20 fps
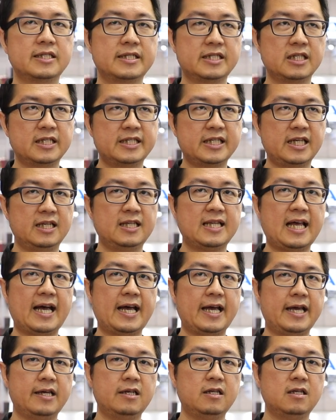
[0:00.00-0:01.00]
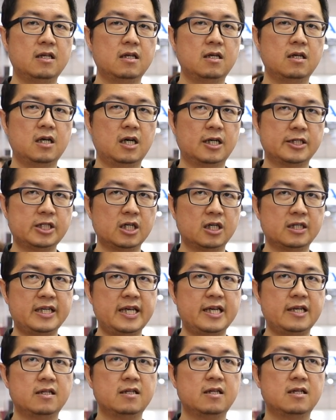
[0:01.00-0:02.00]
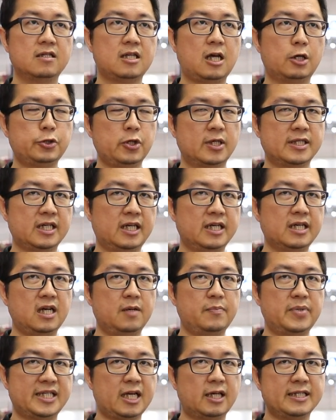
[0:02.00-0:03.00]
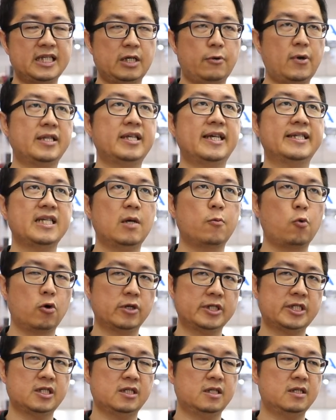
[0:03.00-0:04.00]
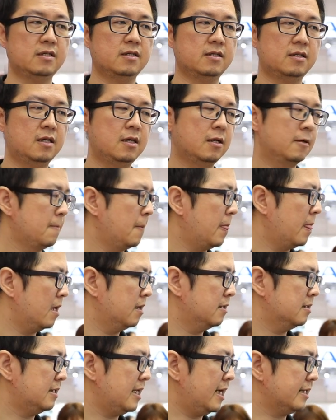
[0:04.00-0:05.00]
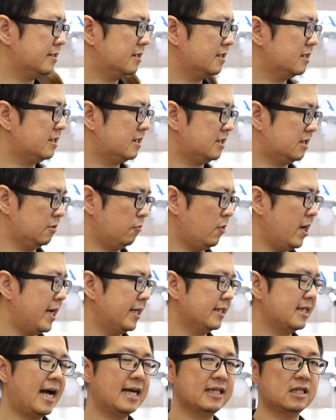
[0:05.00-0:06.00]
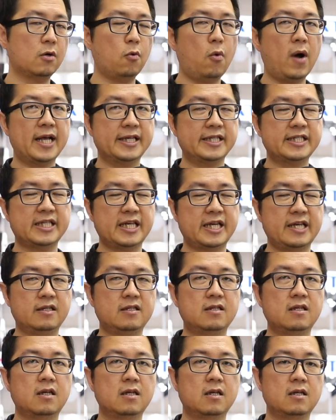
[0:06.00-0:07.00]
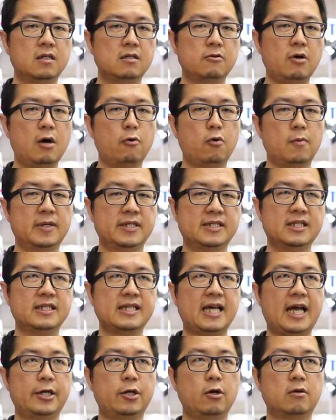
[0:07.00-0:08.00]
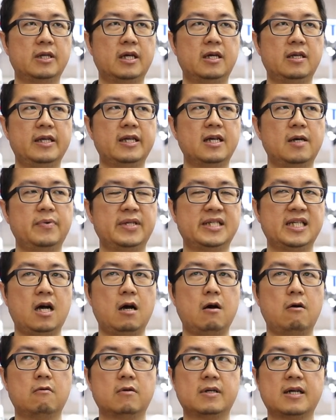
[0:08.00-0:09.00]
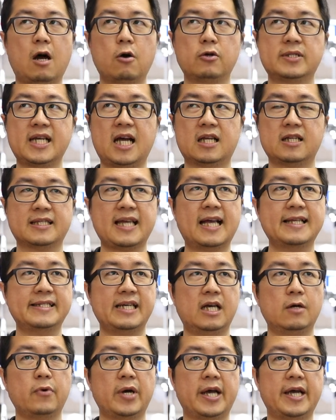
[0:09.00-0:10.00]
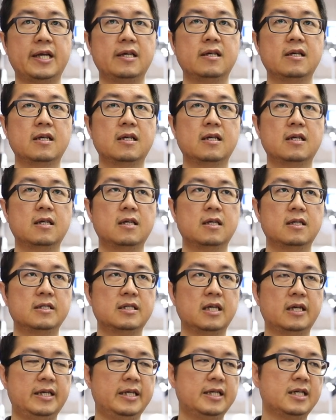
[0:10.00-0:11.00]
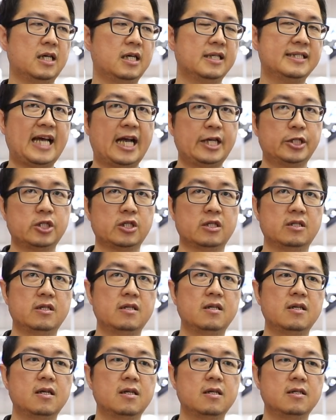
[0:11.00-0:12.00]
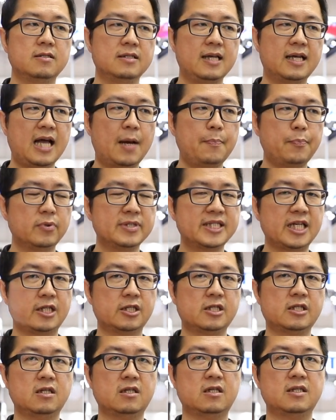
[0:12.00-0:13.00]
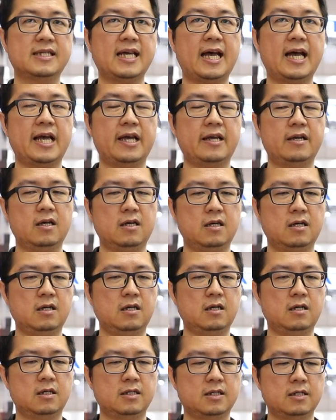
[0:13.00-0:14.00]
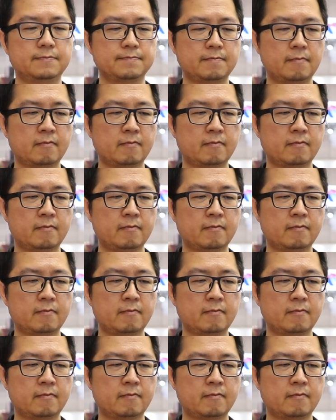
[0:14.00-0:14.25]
自行来呃设定，然后选择一个比较喜欢的一些模式。那此外，它的外形的话，我们是采用了一个比较高价的碳纤维的一个材质。那它不仅是在呃